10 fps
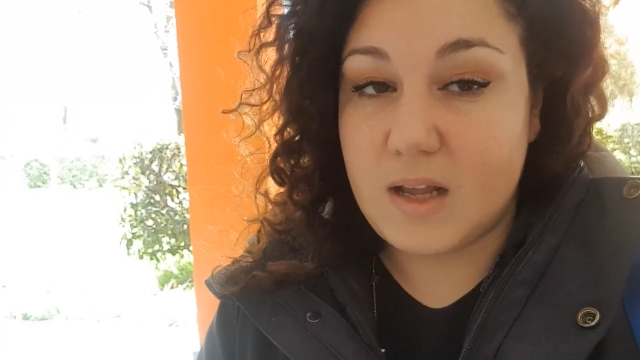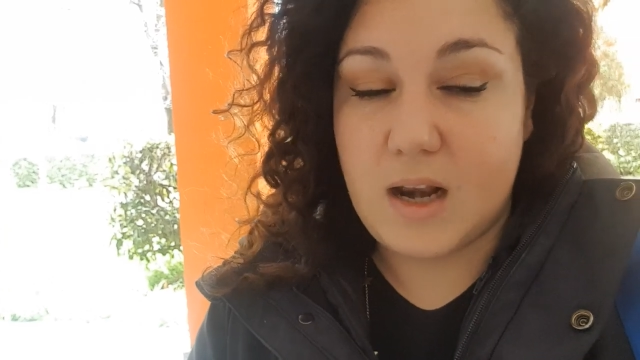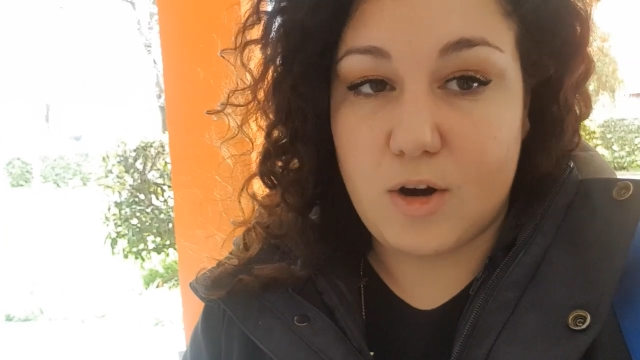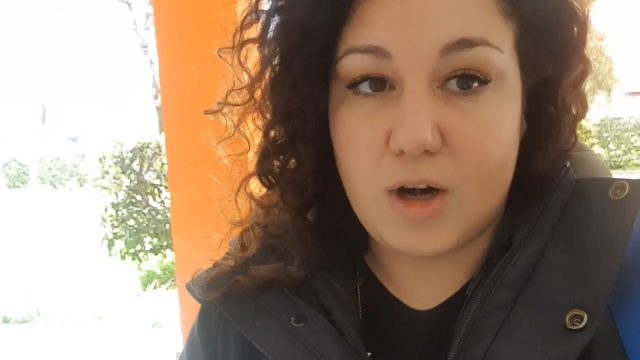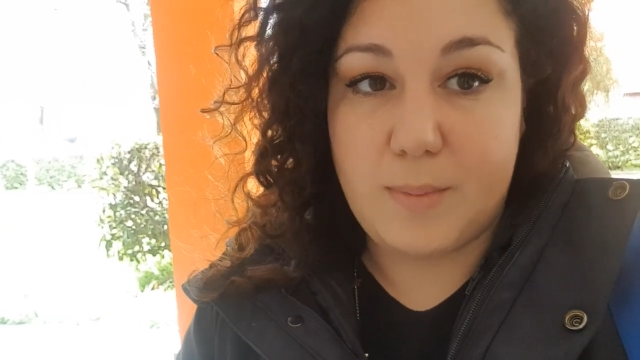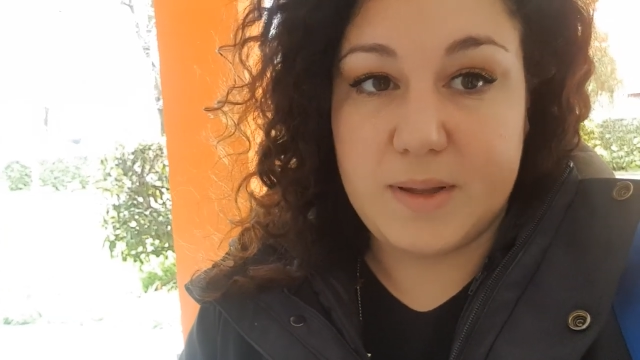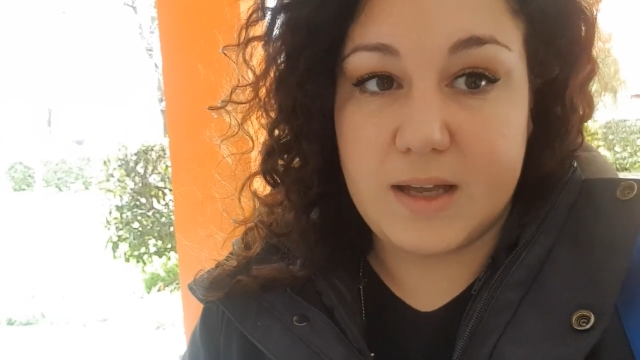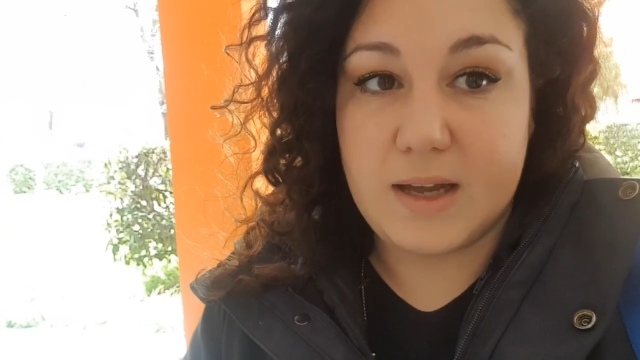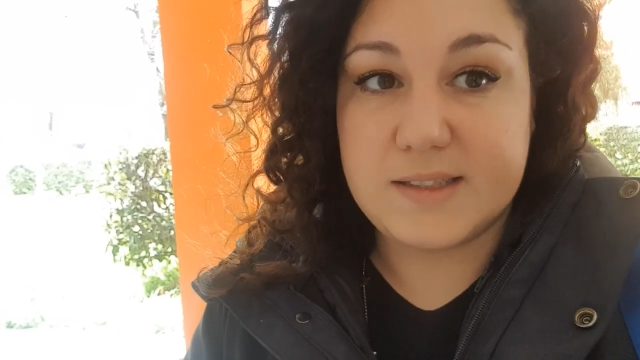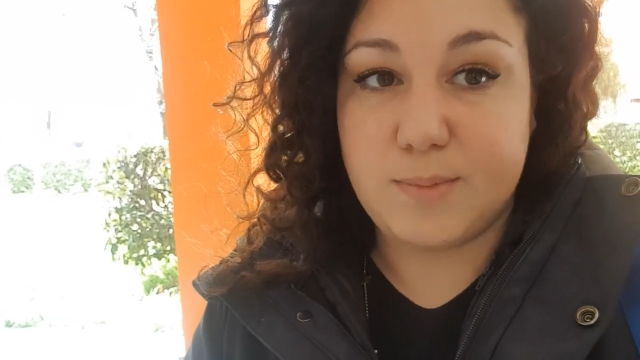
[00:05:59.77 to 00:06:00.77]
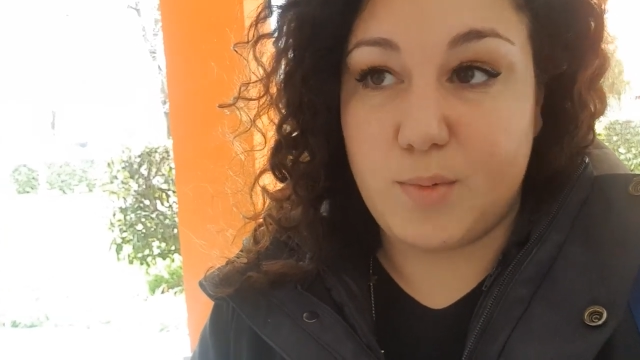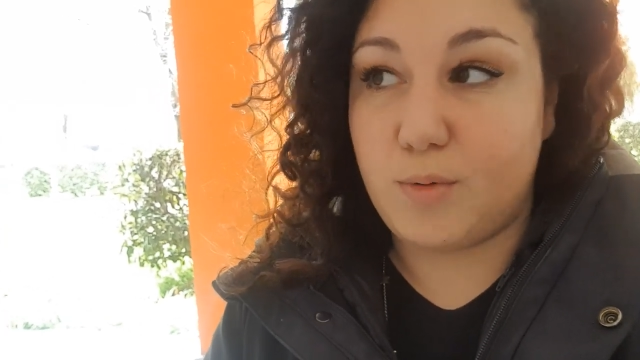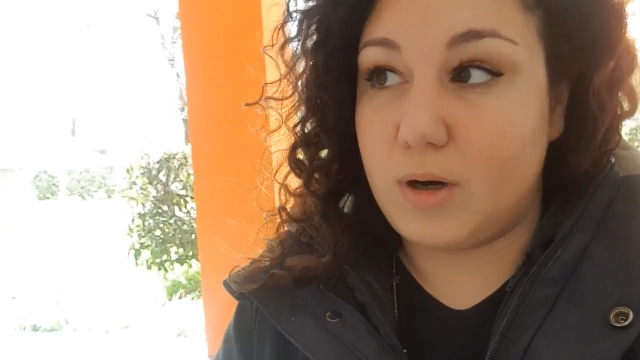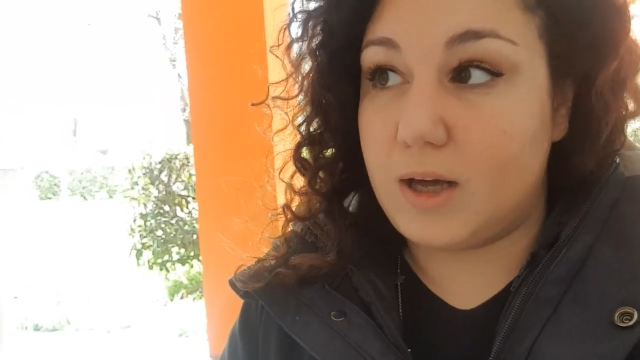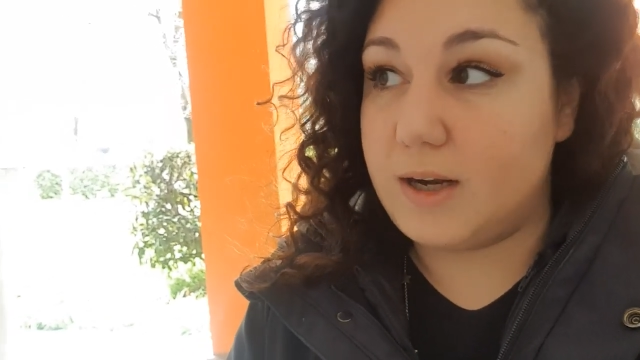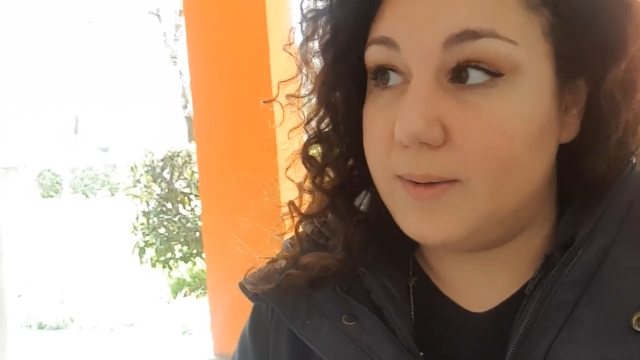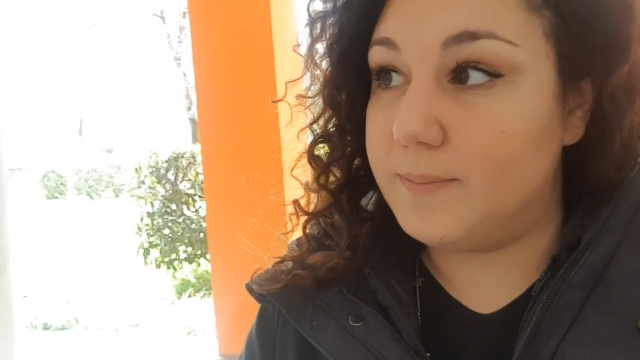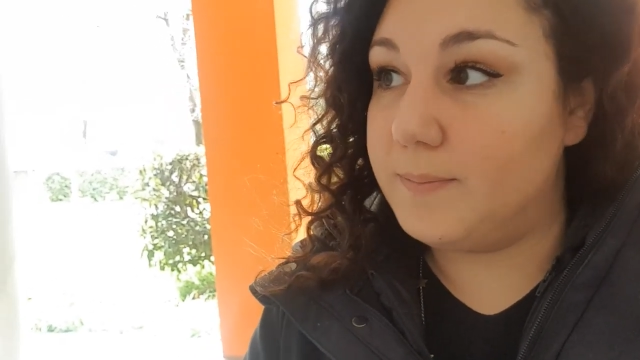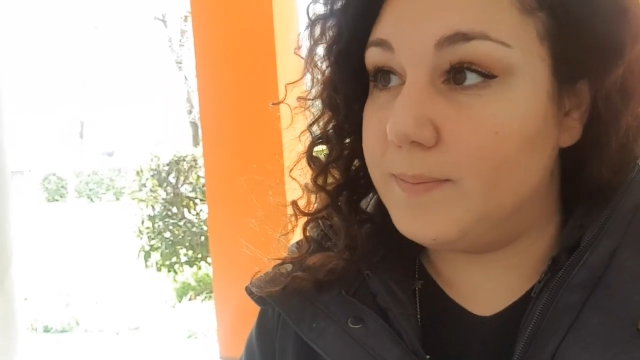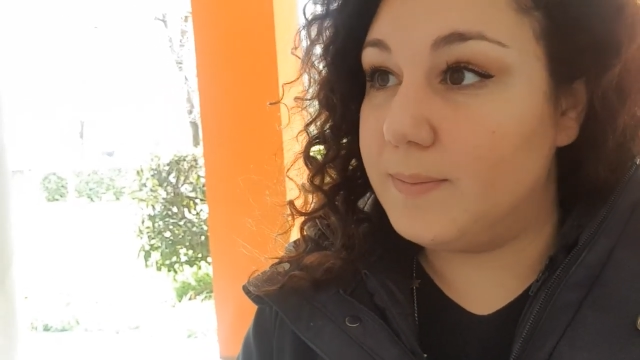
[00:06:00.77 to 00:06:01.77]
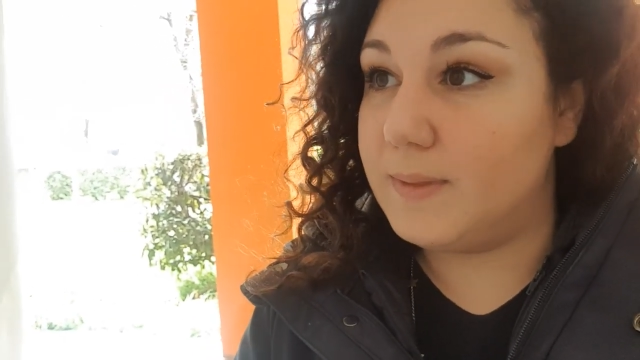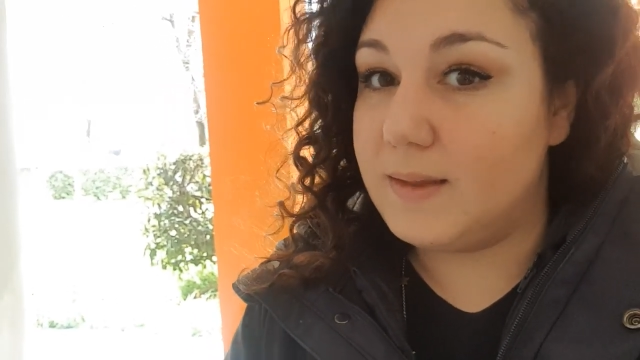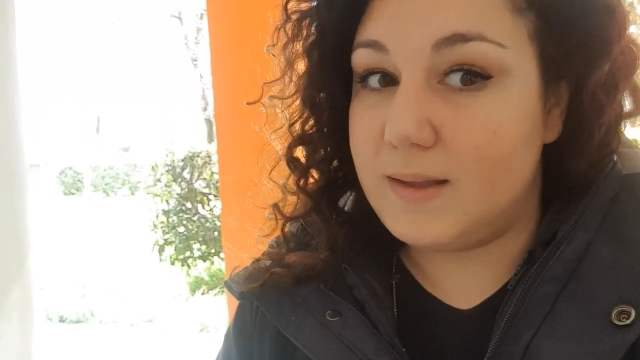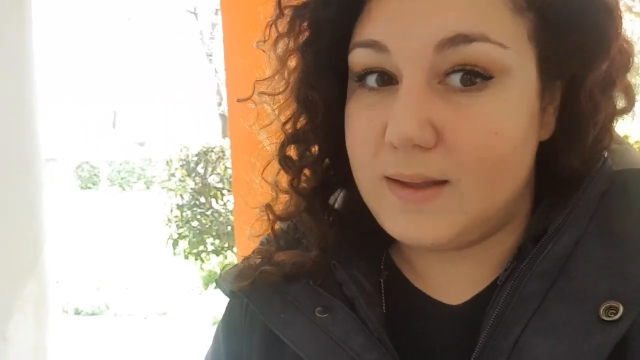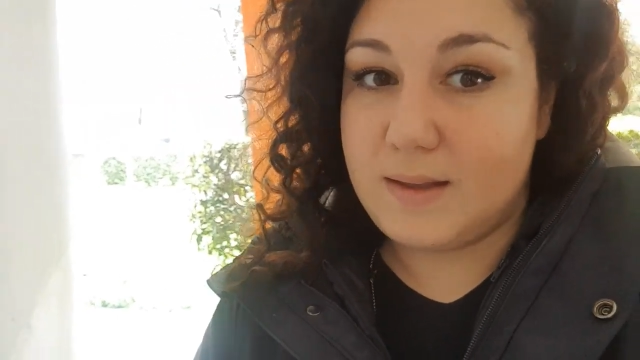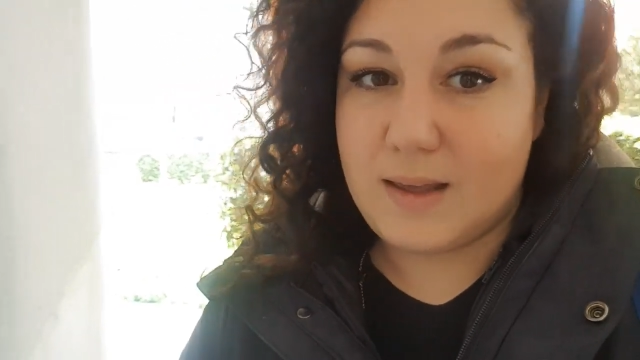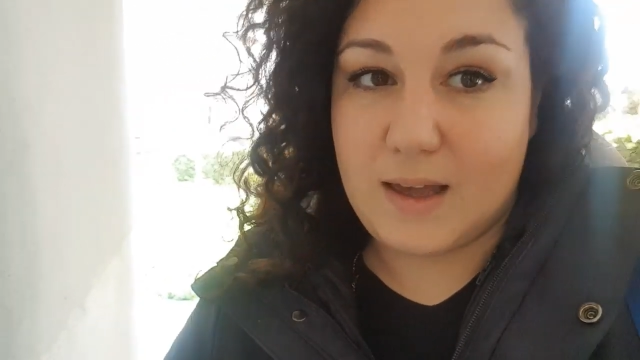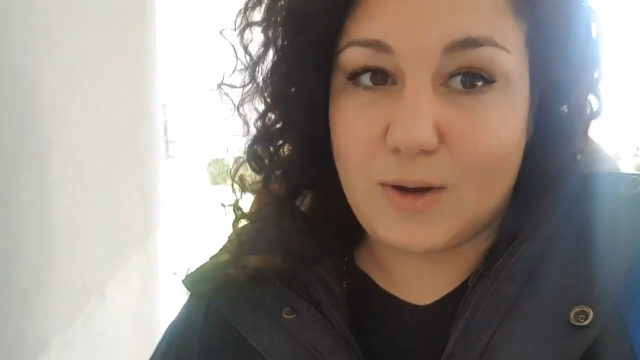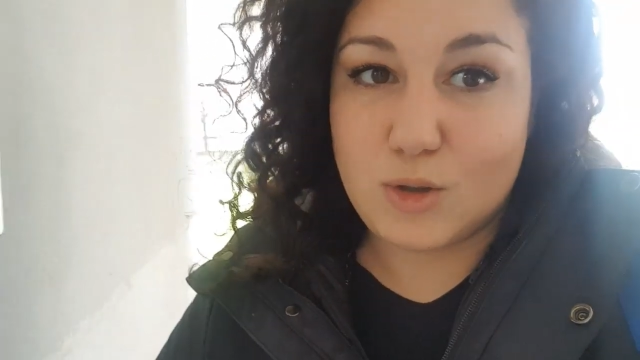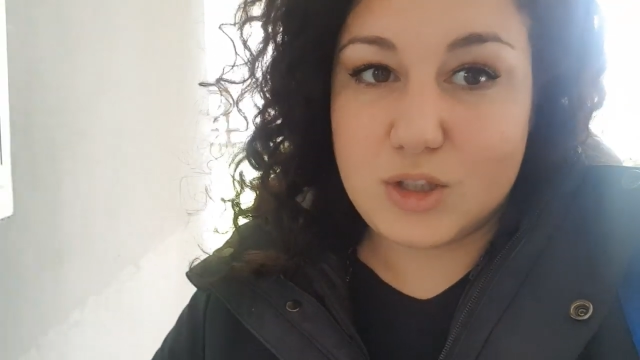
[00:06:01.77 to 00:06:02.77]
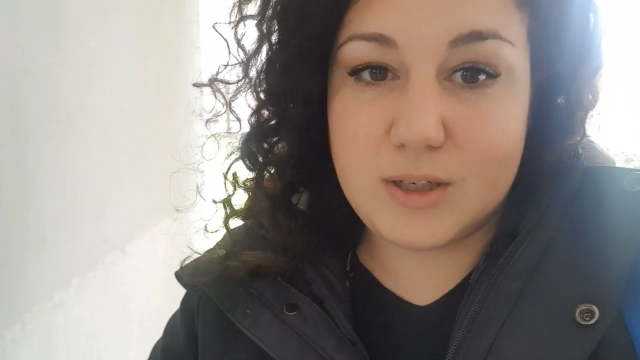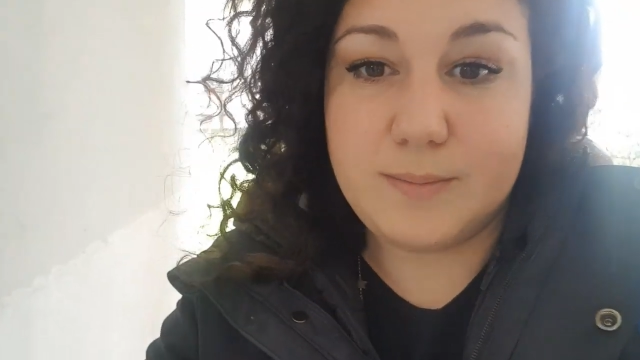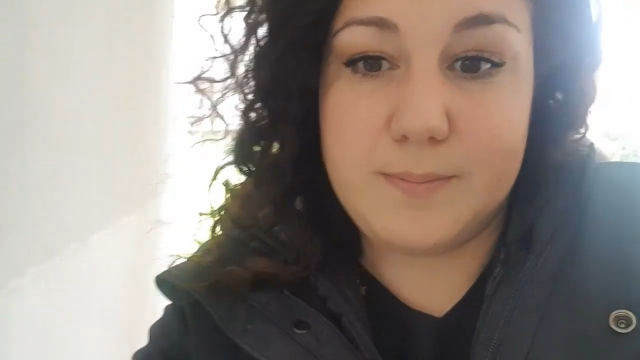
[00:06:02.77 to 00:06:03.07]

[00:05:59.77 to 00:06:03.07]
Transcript: La nonna abita in case popolari. Eccoci.